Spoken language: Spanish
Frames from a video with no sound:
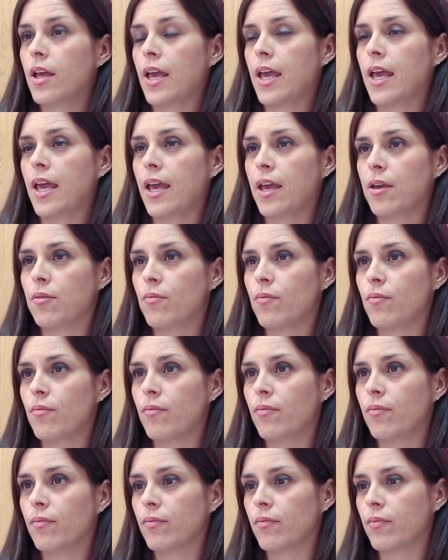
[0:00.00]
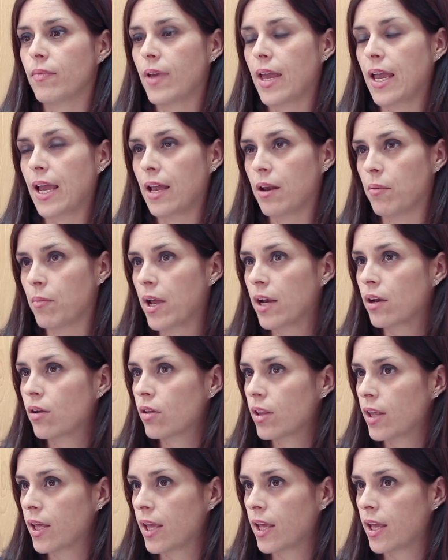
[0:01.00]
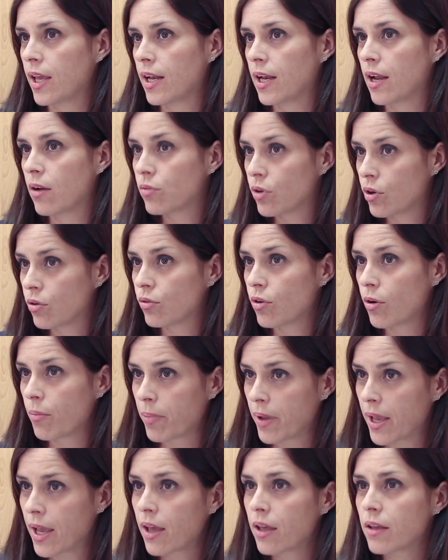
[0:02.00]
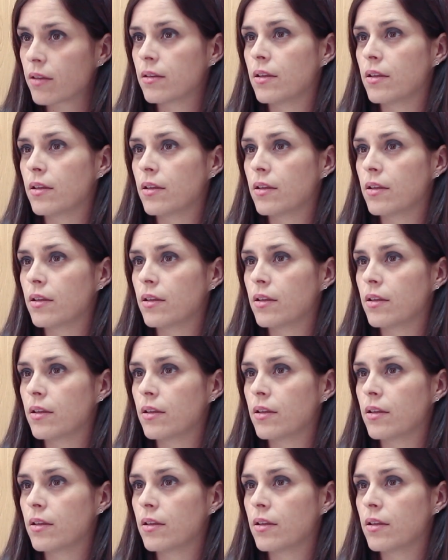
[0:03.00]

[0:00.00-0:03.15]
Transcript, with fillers: em, en el marco de la Unión Europea